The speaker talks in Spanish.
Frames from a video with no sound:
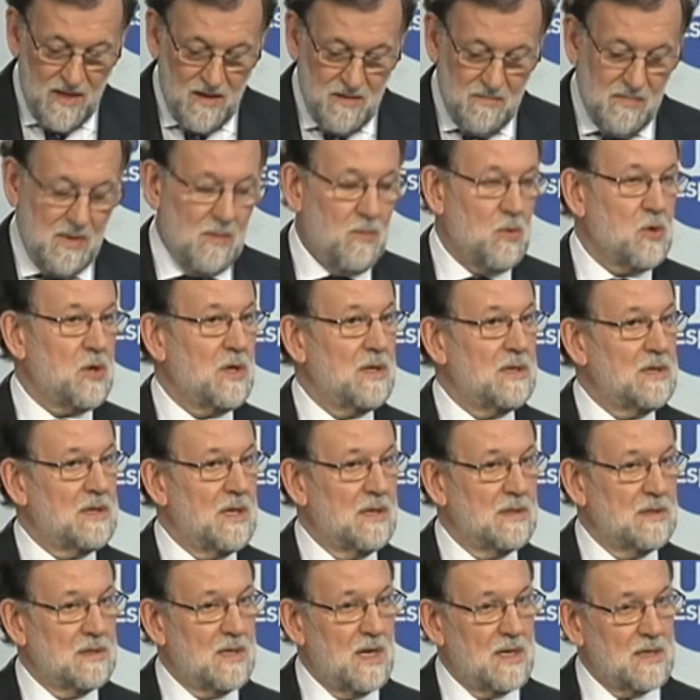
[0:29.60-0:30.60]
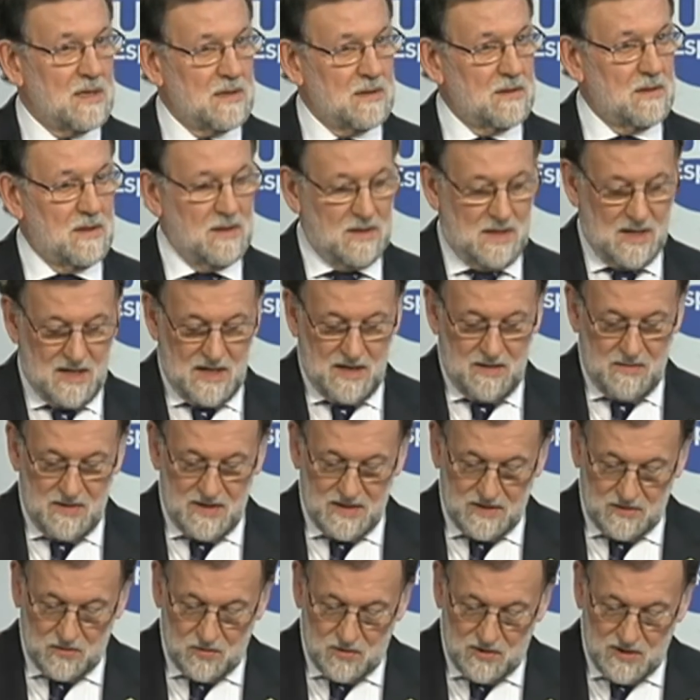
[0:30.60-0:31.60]
Vamos a intentar
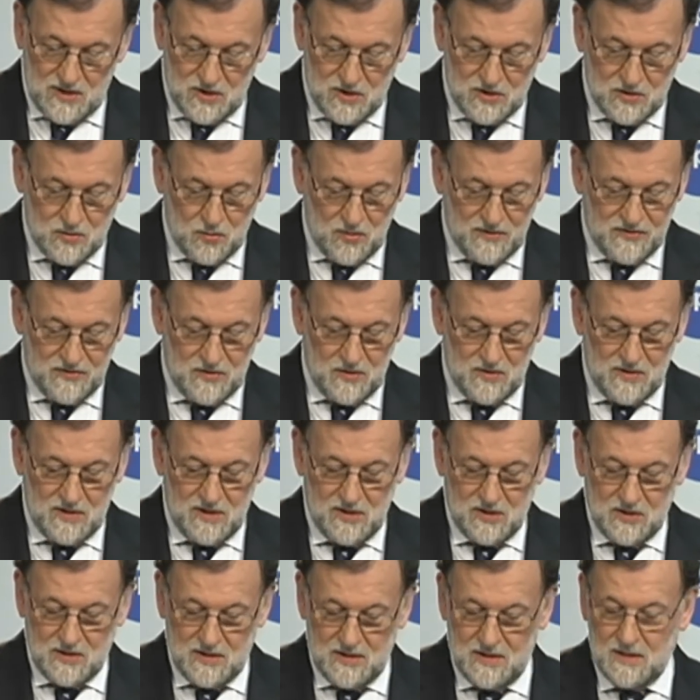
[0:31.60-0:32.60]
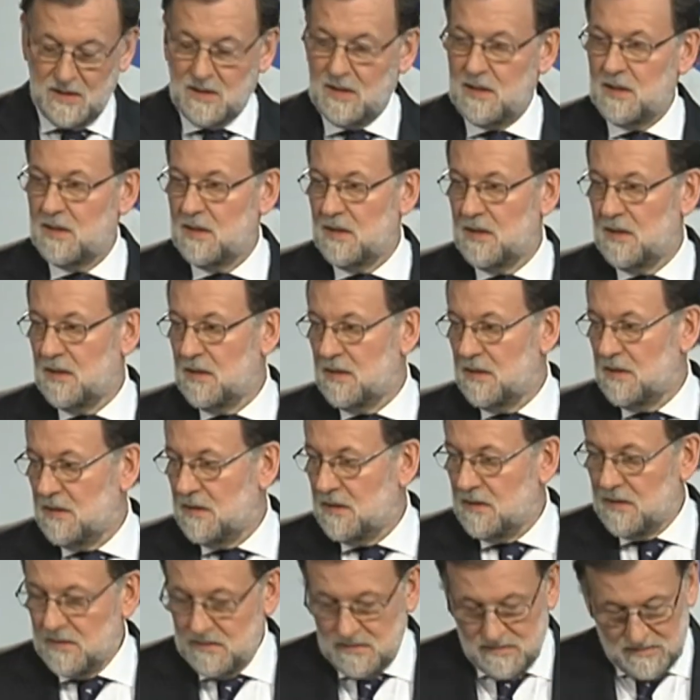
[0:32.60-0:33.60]
acabar con las situaciones de
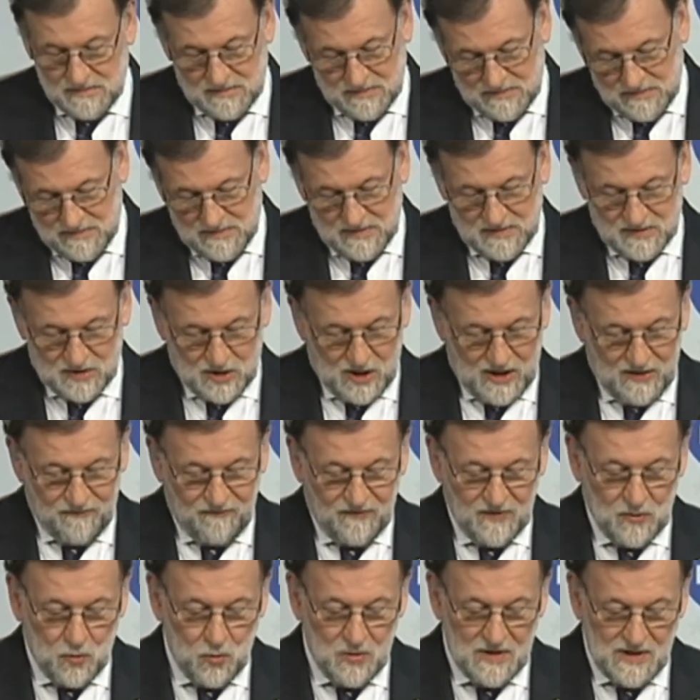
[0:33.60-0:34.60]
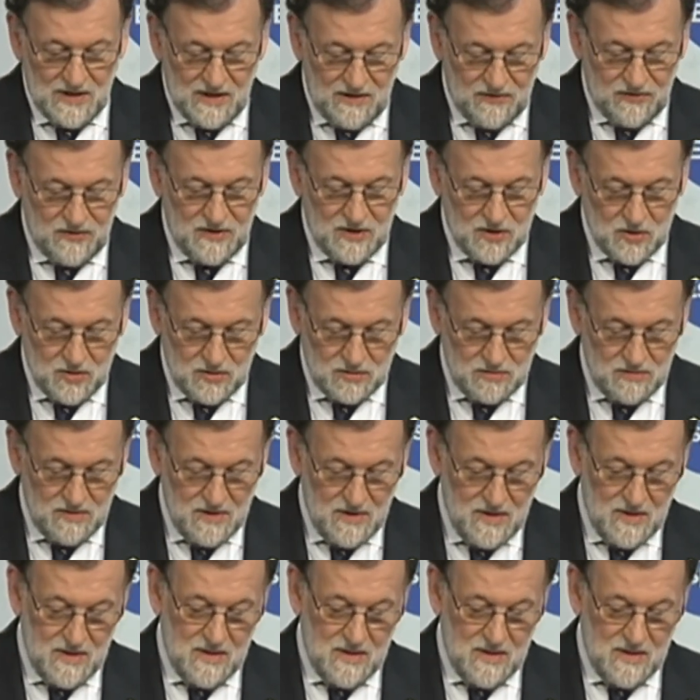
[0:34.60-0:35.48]
eh, tráfico ilícito,